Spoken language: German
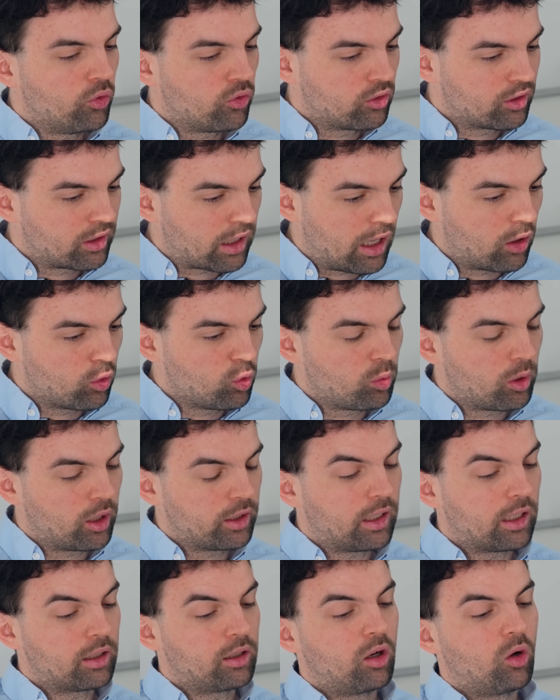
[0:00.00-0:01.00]
und darüber
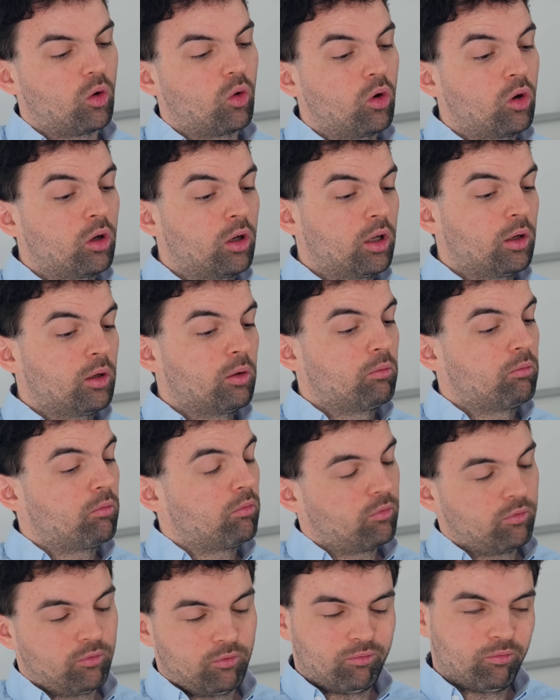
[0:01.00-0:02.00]
dann auch
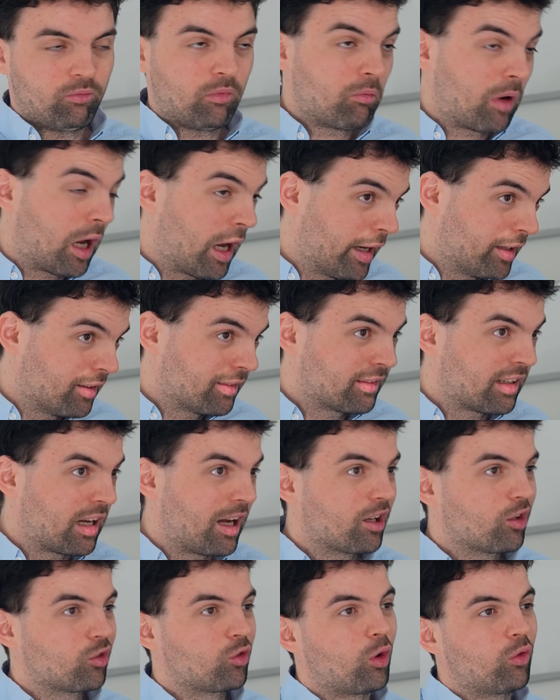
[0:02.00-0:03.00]
eines
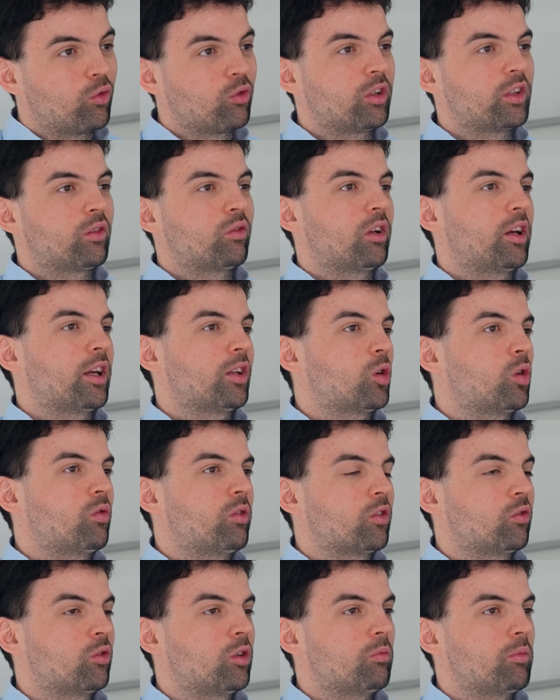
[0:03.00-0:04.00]
Tages hoffentlich vielleicht auch
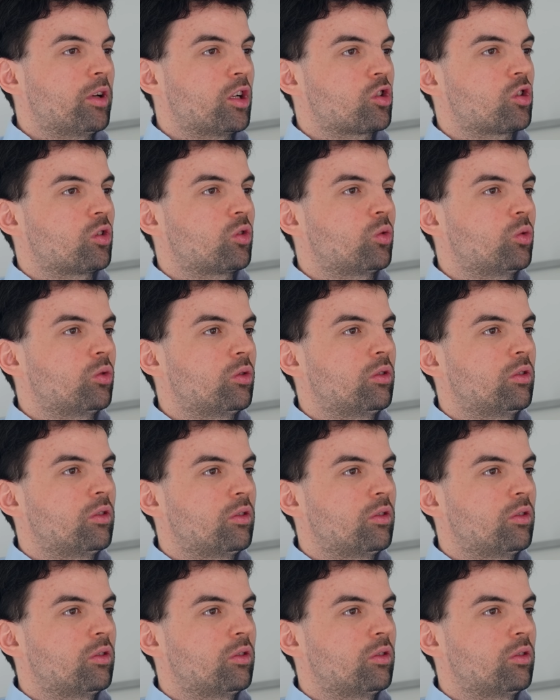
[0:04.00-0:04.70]
was für den Menschen tun.